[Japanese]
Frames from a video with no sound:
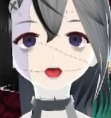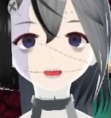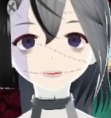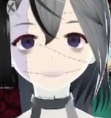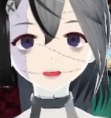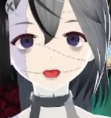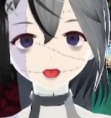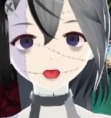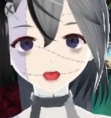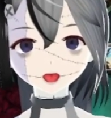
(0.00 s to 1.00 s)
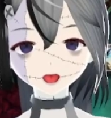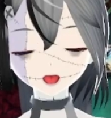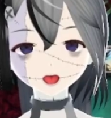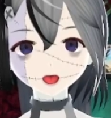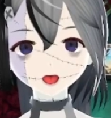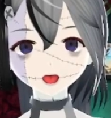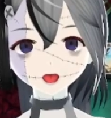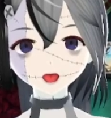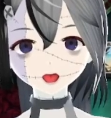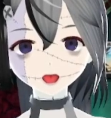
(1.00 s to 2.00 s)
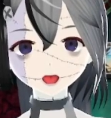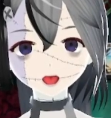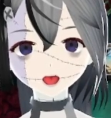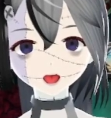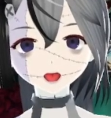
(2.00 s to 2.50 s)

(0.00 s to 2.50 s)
これって確か、いや、アー